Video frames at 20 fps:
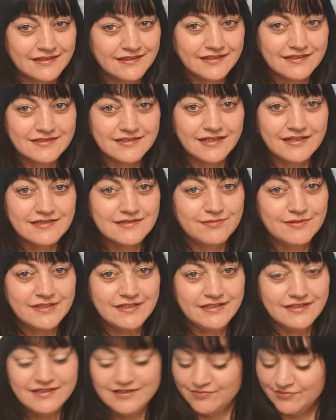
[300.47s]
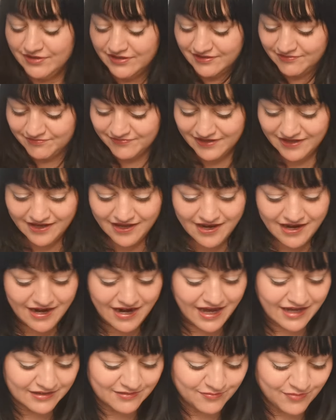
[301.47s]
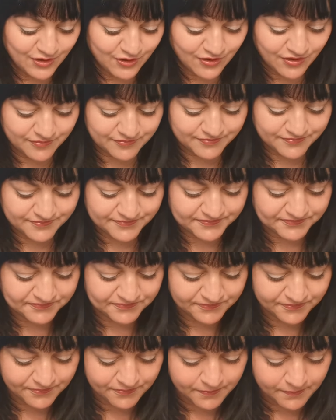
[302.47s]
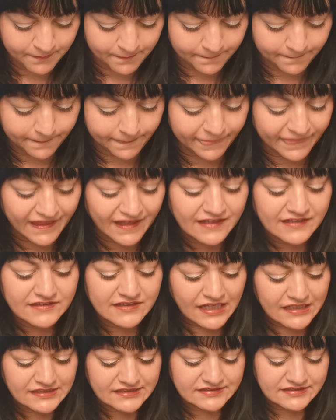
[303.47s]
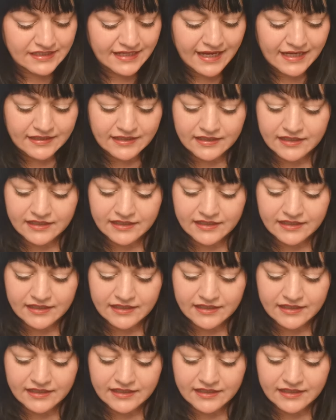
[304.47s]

anders als wie die, die man im Laden bekommt. Dann ist leer